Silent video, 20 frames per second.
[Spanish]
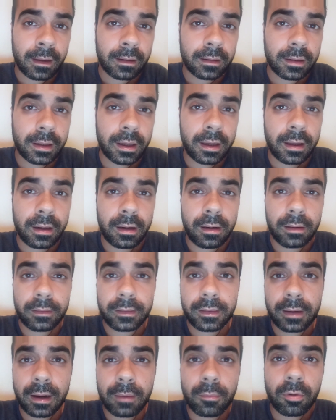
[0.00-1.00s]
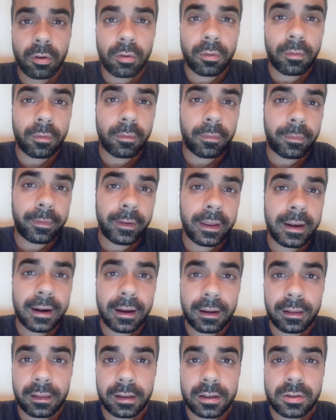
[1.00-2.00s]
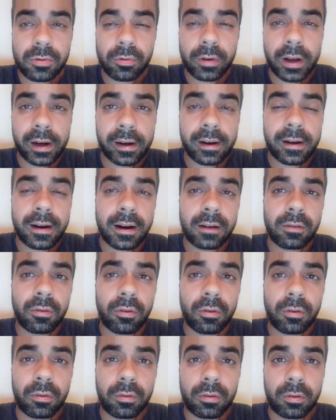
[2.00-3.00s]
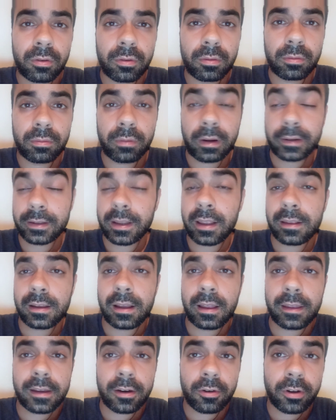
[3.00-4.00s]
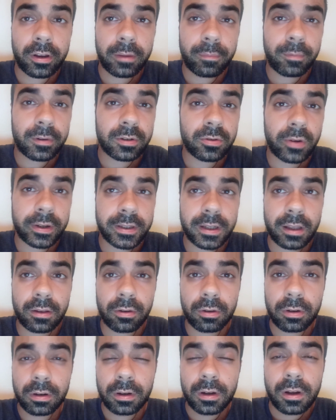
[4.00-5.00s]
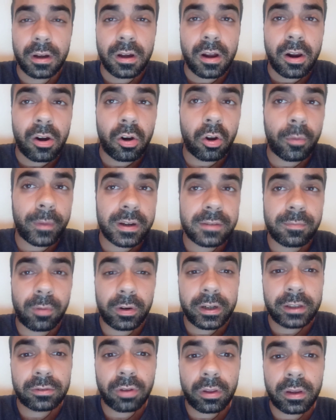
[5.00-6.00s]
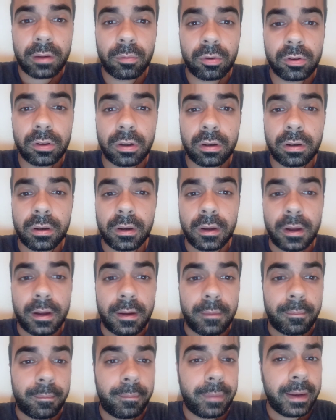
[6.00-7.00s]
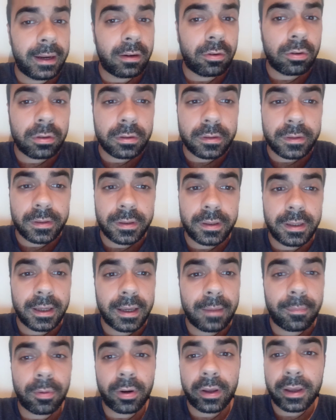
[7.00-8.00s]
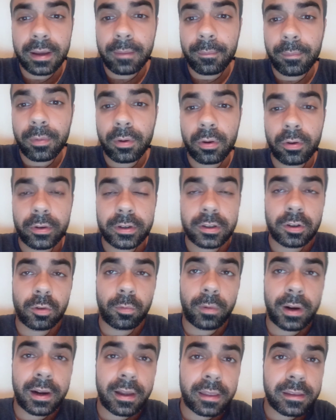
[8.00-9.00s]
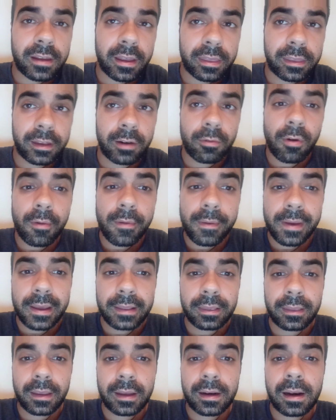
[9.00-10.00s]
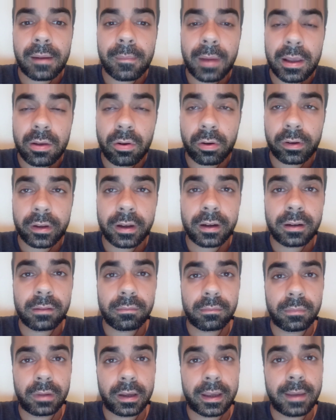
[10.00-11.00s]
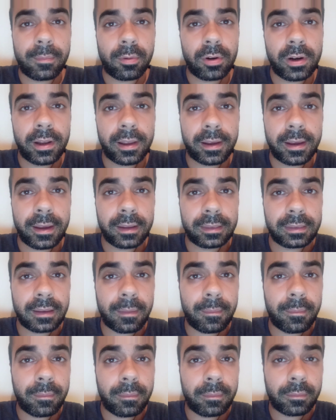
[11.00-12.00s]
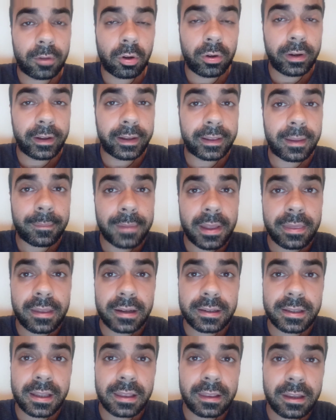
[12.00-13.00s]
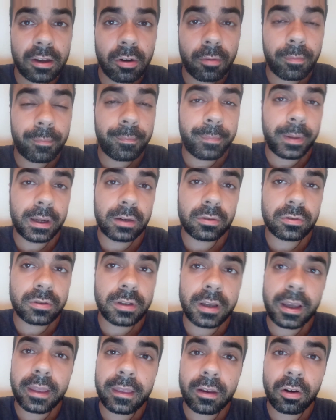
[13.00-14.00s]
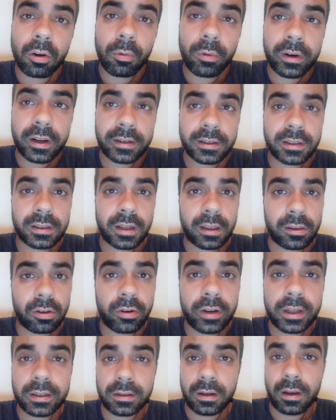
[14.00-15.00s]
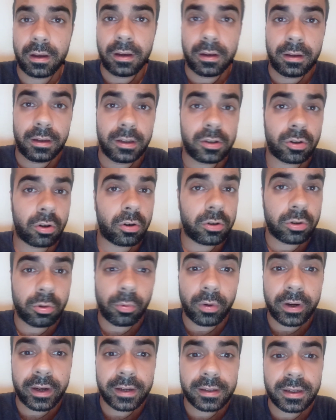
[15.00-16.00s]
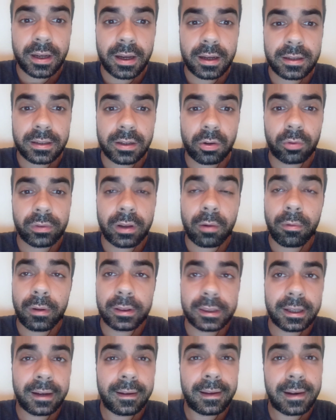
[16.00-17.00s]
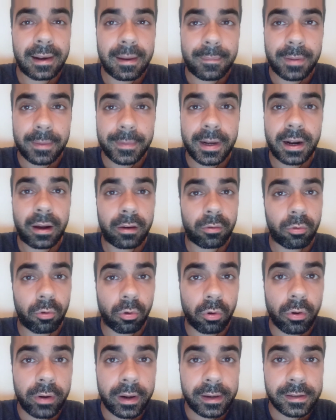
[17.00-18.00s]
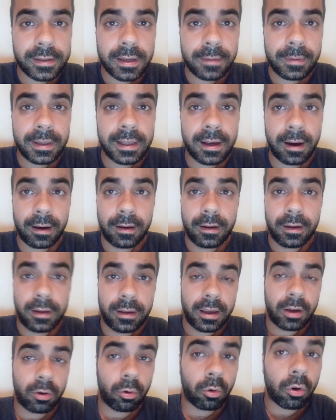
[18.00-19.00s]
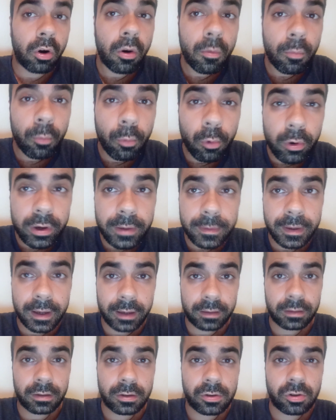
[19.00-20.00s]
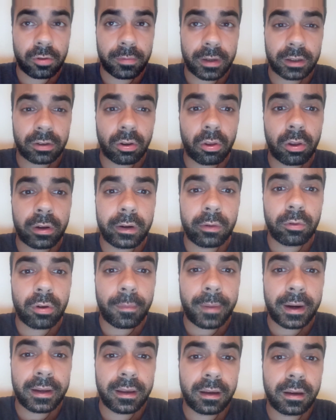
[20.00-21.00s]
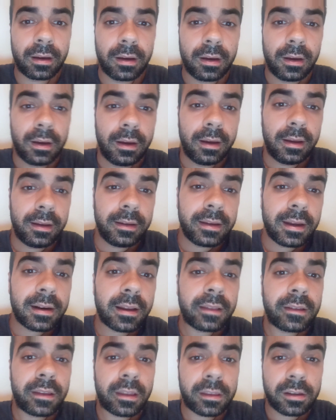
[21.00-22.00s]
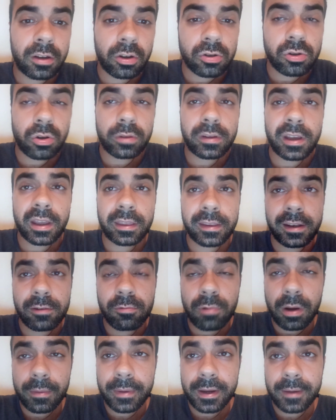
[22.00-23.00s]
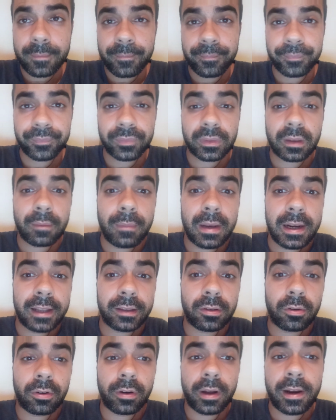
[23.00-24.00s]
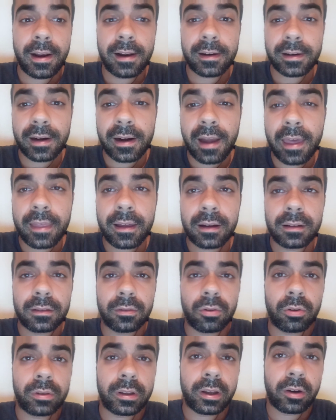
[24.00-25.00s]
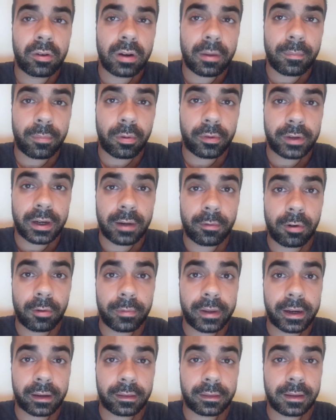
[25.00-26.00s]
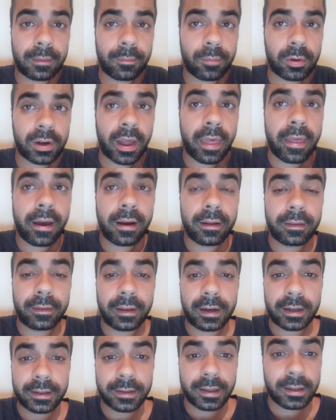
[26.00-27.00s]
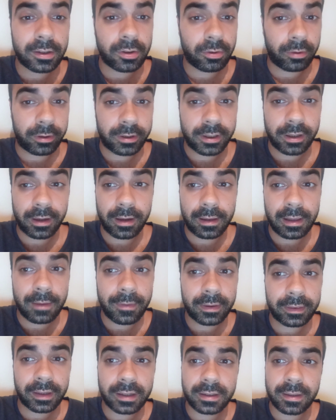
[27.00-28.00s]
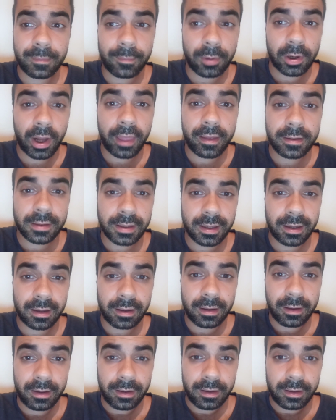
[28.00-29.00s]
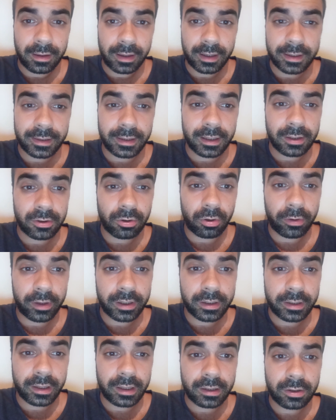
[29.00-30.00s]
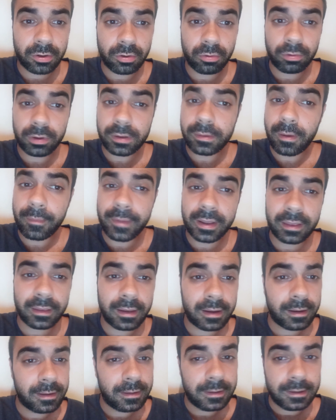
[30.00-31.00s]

que el tramo final de su carrera no hasta día de hoy pues no ha sido lo más bonito del mundo pero sí que, por ejemplo, estuvo en la 19-20 en el Mallorca, equipo en el que con el que también descendió, pero sí que dejó buenas sensaciones y solo estuvo en esa segunda vuelta. En la primera jugó en el Sevilla y jugó muy bien, sobre todo en Europa League. Y en la 18-19 militó en el Granada, donde ahora podría volver, temporada del ascenso. Así que lleva tres temporadas que ascenso o descenso últimamente,